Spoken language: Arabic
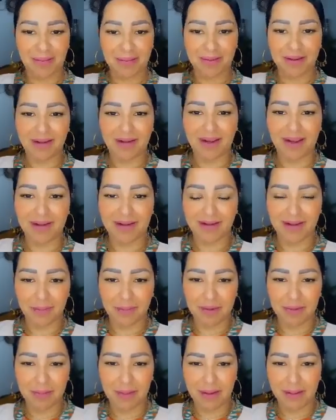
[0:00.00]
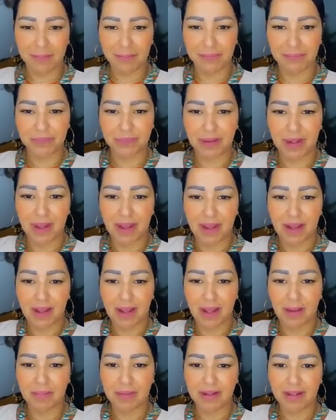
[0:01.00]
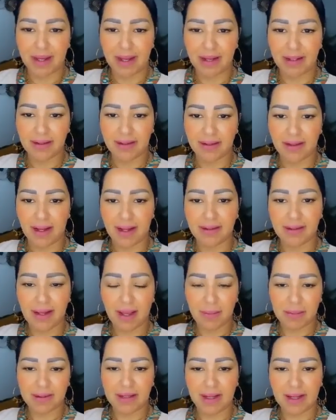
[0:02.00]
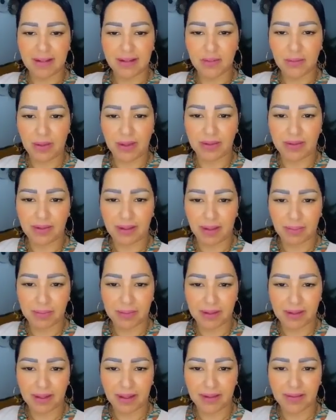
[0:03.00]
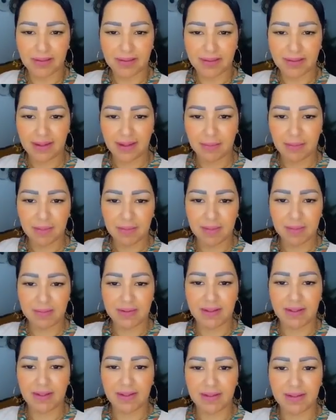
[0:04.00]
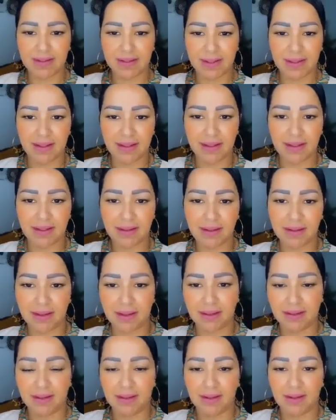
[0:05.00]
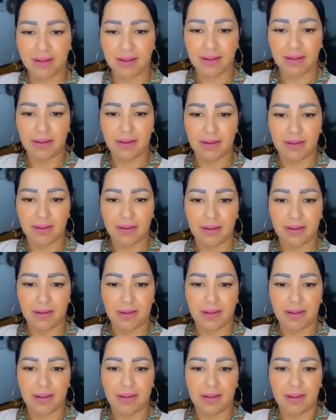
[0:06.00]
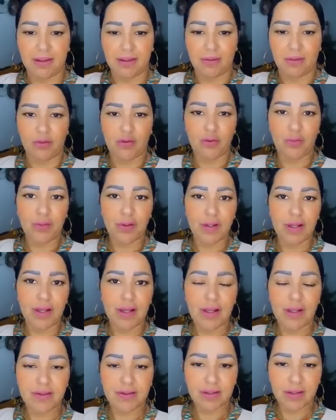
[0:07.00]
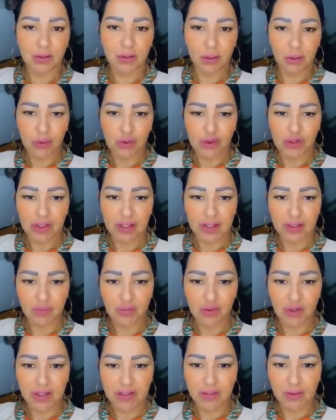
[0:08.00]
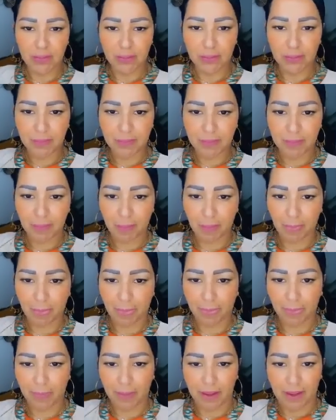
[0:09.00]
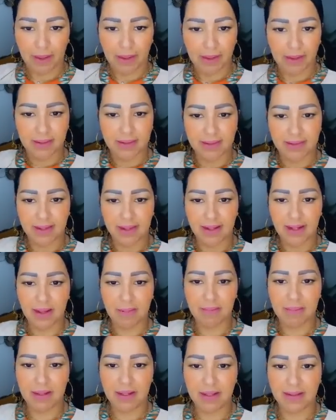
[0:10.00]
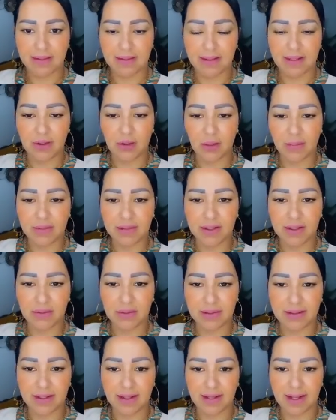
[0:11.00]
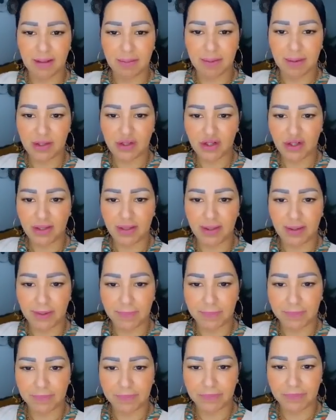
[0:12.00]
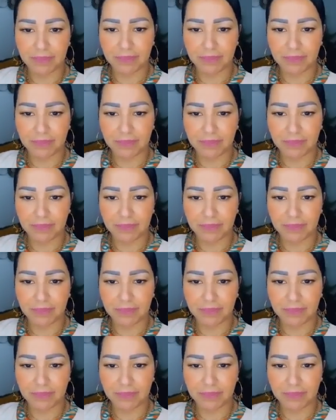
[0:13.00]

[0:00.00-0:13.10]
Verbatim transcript: عبد الكادي حبيبه عبد خالدي عندي عبد خالدي وعندي عبد الكادي سلام حبيبتي نسرين كنتو في التيك توك شيرات وجيتو سلام ميرا الزين ام دينو سلام عشيري